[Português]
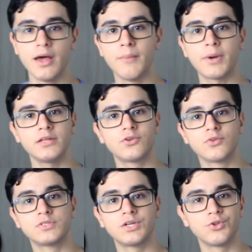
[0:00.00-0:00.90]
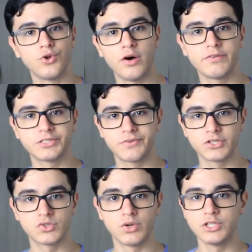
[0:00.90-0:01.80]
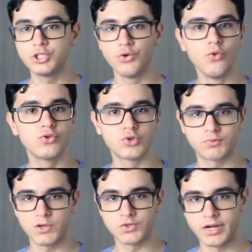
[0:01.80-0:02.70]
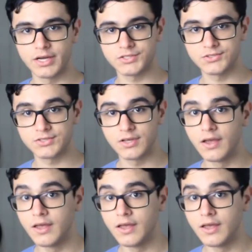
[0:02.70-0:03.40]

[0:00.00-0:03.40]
para introduzir novas versões de outros personagens.